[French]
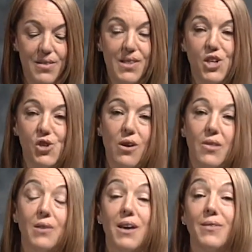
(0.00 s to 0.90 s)
Déjà,
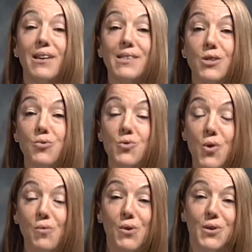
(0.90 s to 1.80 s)
en entendant ces deux
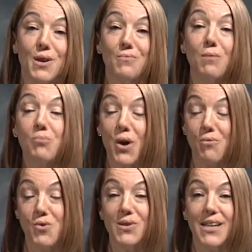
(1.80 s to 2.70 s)
sons, votre enfant pourrait
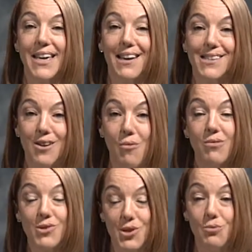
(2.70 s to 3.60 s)
avoir des réactions.
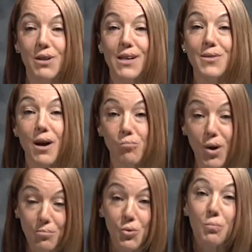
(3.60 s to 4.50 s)
Celui qui est en
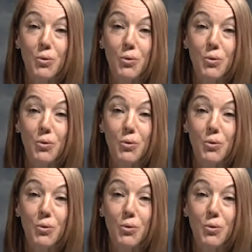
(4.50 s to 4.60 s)
bois est beaucoup